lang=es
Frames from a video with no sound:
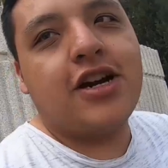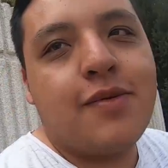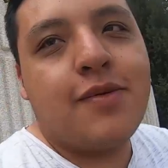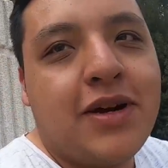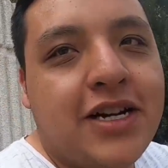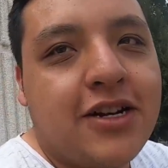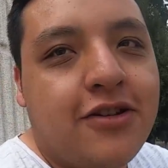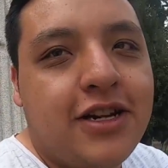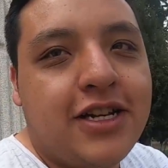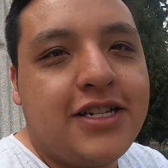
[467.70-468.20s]
este-
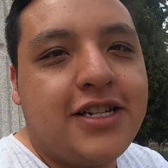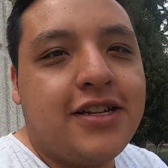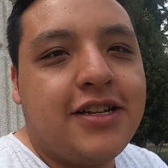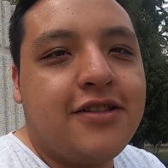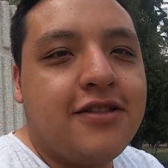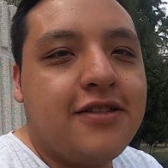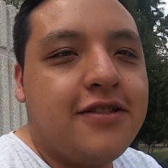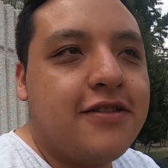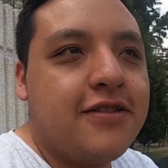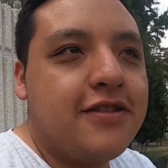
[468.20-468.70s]
camarones
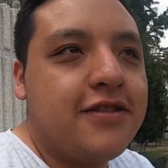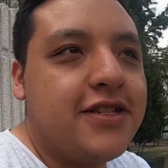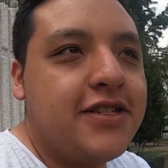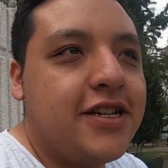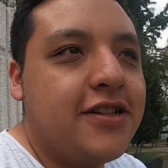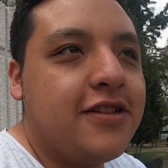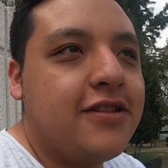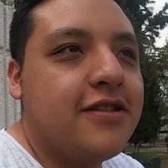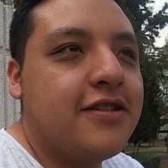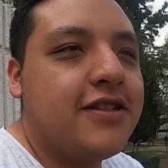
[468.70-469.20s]
en
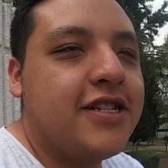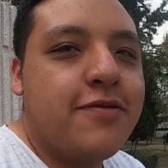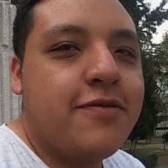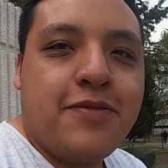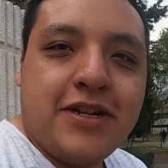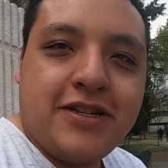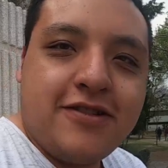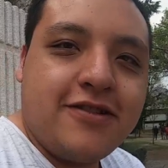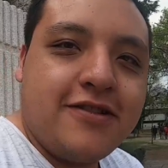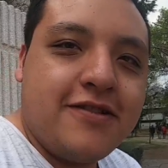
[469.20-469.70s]
100, 100
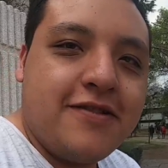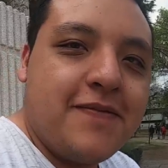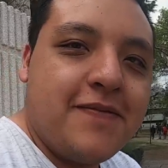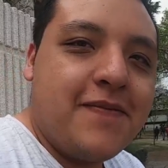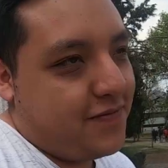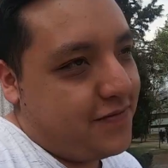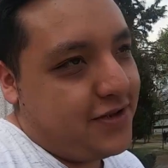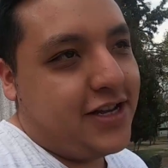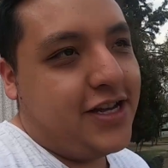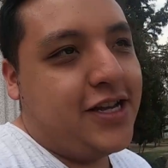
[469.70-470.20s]
pesos.
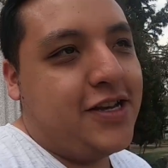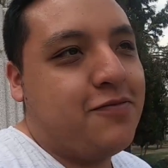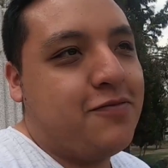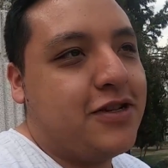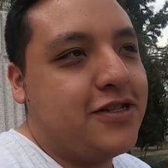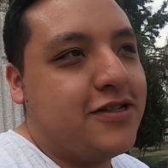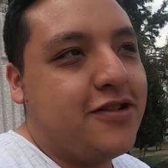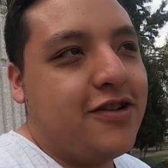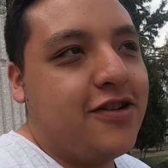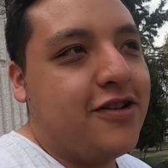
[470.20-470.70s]
Y
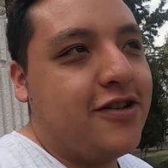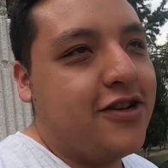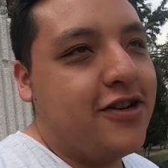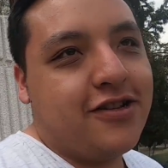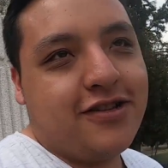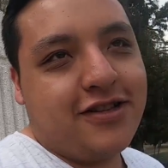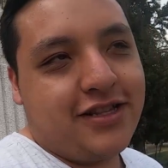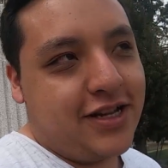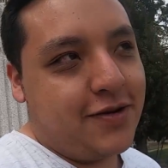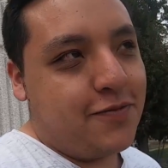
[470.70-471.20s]
pues no,
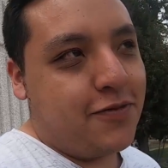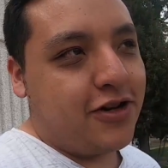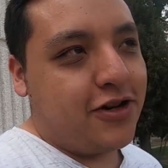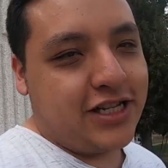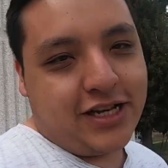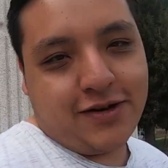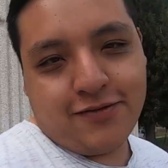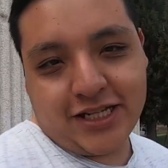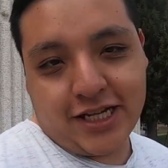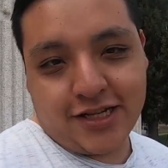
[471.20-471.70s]
tampoco
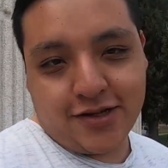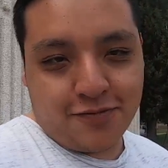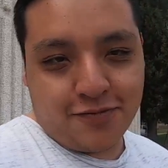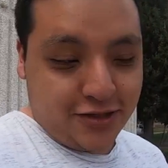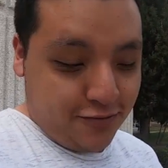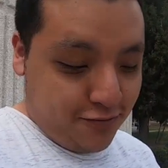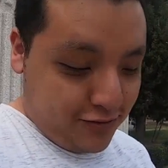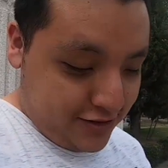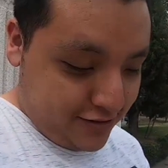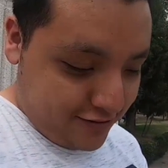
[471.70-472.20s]
tenemos tanto
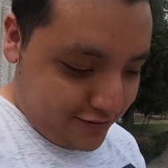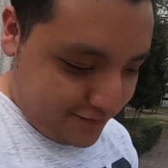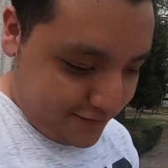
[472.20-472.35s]
presupuesto.